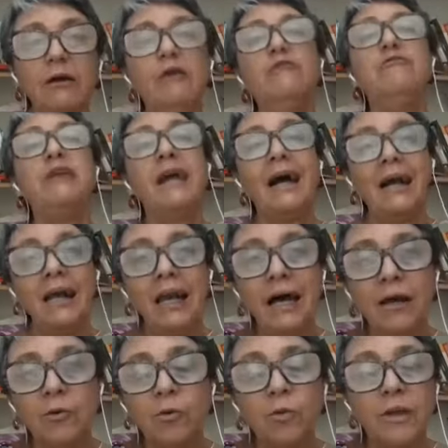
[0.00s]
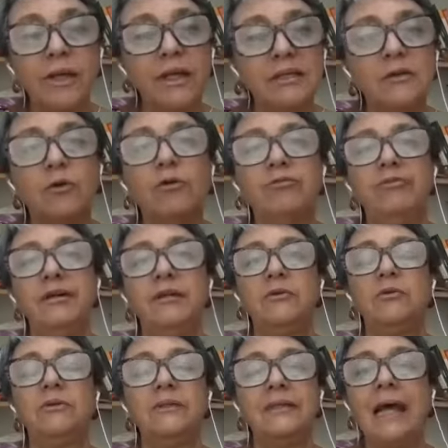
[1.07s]
fica claro que esse
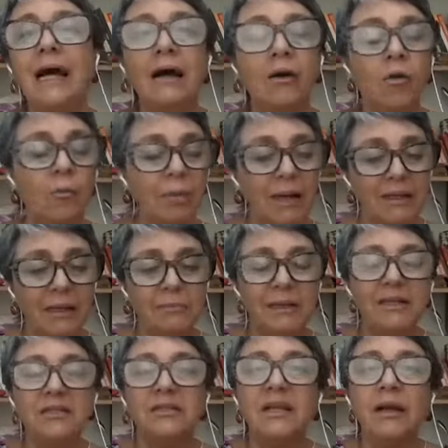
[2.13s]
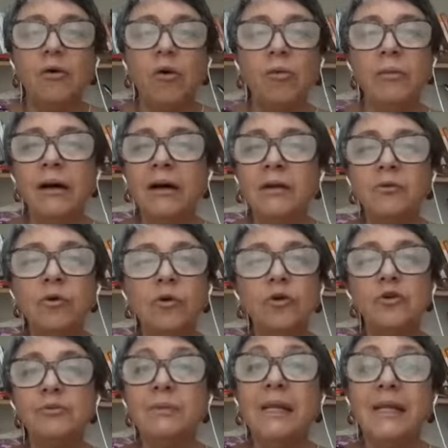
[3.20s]
governo está completamente sem comando, que
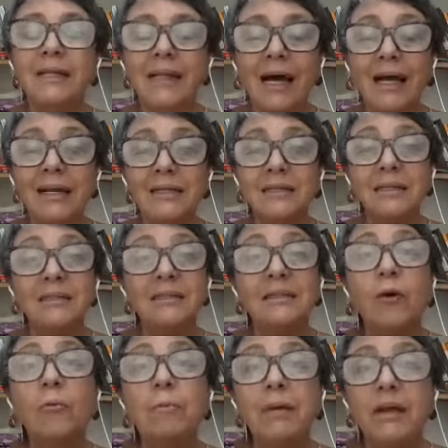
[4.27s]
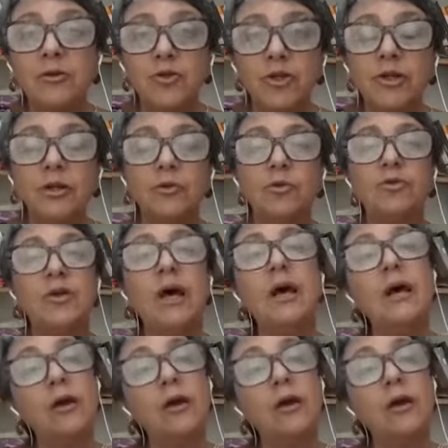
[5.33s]
os militares estão perdidos,